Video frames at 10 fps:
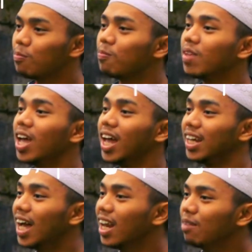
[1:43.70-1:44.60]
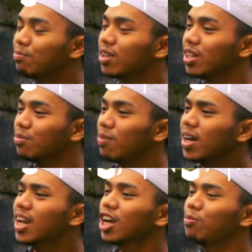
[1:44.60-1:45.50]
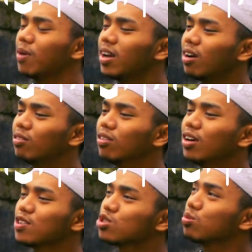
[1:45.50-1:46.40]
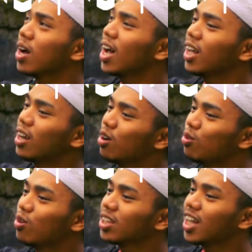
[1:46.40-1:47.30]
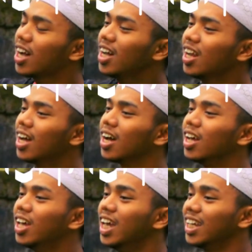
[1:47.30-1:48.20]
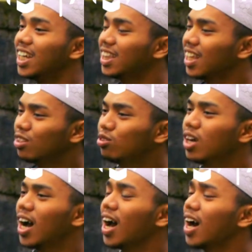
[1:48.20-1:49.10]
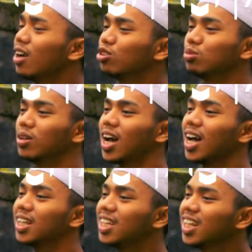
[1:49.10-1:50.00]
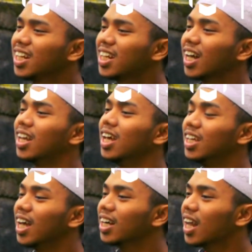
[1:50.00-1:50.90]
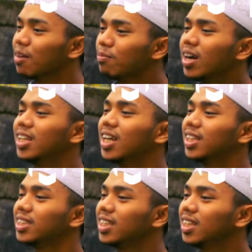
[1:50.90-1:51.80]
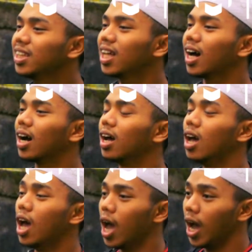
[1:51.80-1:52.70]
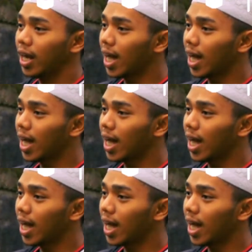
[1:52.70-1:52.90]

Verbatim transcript: kiram dalam beribadah kepada Allah Subhanahu wa taala, kita juga harus menghadirkan yang namanya cinta.